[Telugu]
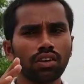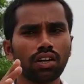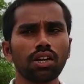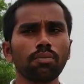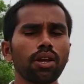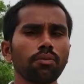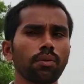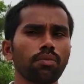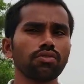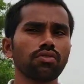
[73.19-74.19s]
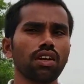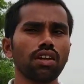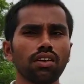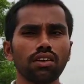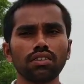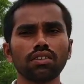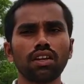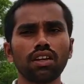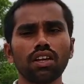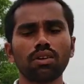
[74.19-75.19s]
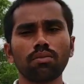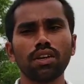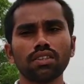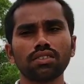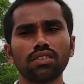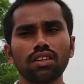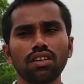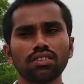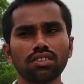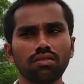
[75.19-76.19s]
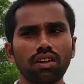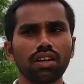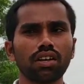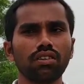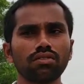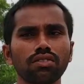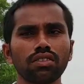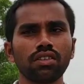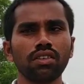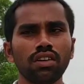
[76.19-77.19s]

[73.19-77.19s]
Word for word: కన్నెపల్లి హౌస్ ద్వారా అన్నారం బ్యారేజ్కి తరలించడం అక్కడి నుంచి